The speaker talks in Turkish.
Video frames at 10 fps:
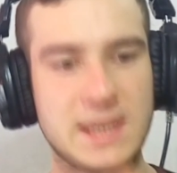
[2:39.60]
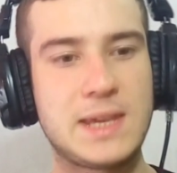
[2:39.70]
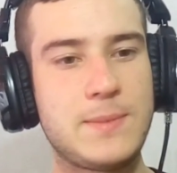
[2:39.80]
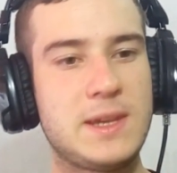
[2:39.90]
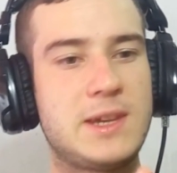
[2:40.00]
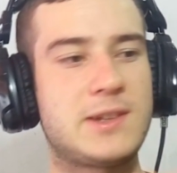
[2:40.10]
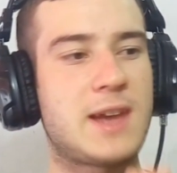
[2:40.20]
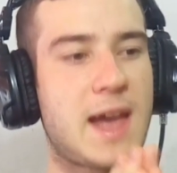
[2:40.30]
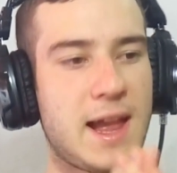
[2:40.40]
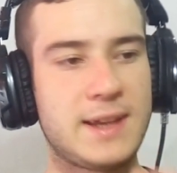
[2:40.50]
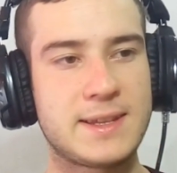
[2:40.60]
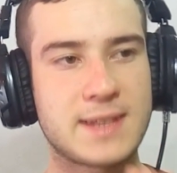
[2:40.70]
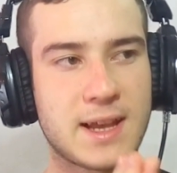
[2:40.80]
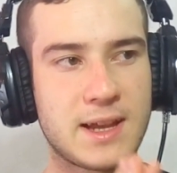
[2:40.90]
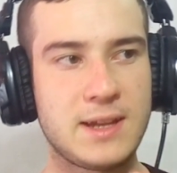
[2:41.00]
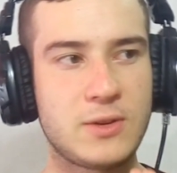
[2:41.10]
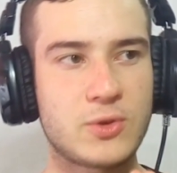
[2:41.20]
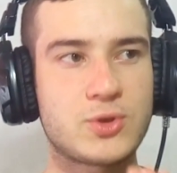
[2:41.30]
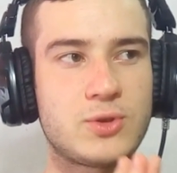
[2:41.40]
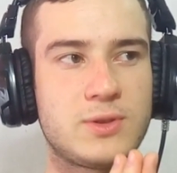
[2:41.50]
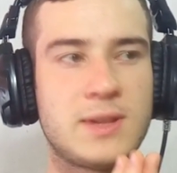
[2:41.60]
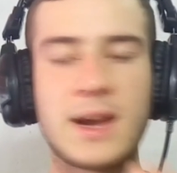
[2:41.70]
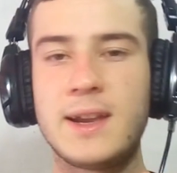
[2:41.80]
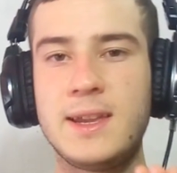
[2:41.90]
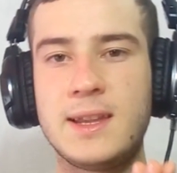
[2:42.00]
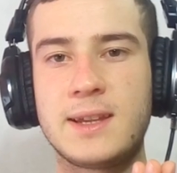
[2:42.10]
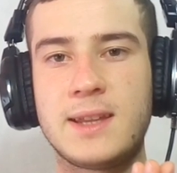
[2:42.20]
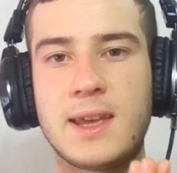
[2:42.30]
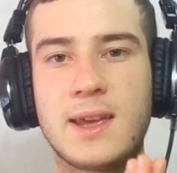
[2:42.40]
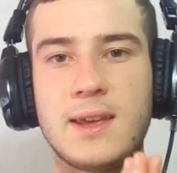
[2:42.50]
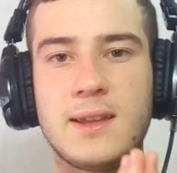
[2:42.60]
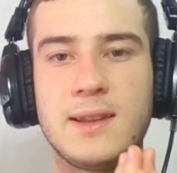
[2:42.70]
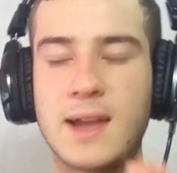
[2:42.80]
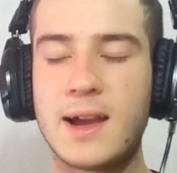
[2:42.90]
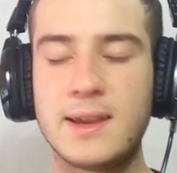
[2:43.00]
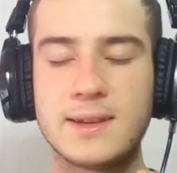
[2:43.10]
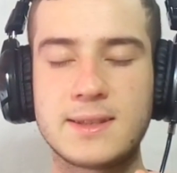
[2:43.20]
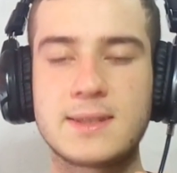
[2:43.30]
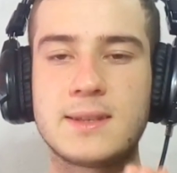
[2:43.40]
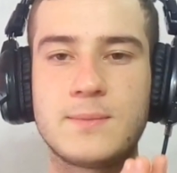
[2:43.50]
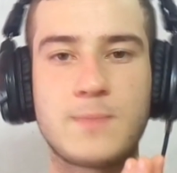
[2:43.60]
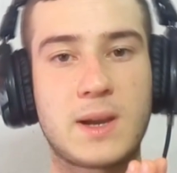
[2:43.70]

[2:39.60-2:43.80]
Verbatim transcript: 2000 kişi herkese hayırlı olsun. Daha iyilerine layığız.